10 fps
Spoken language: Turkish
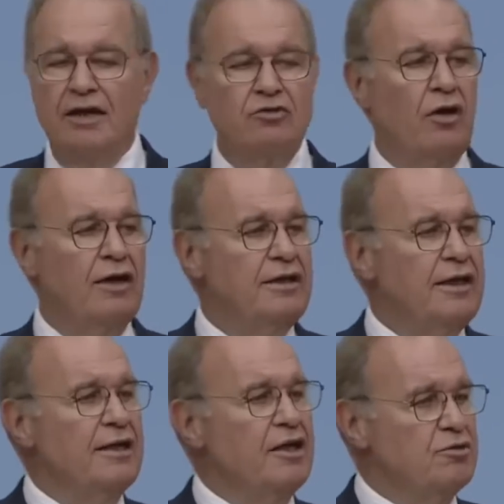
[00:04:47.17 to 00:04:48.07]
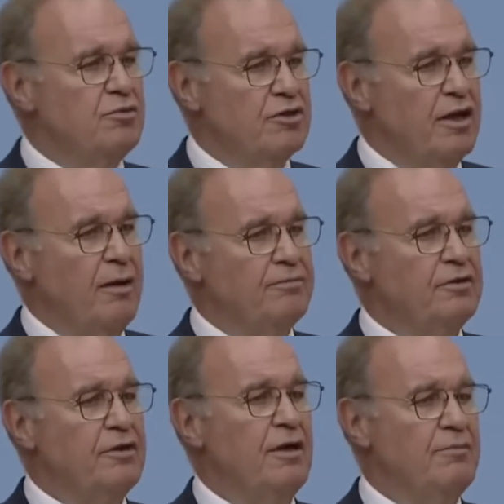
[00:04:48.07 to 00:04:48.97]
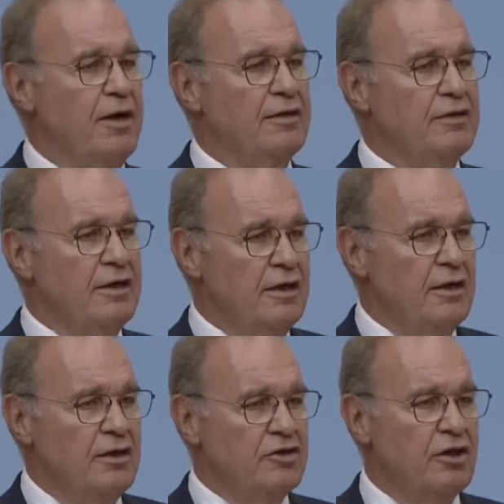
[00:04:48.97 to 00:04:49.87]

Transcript: Erdoğan yine geçmişte yaptığını yapardı.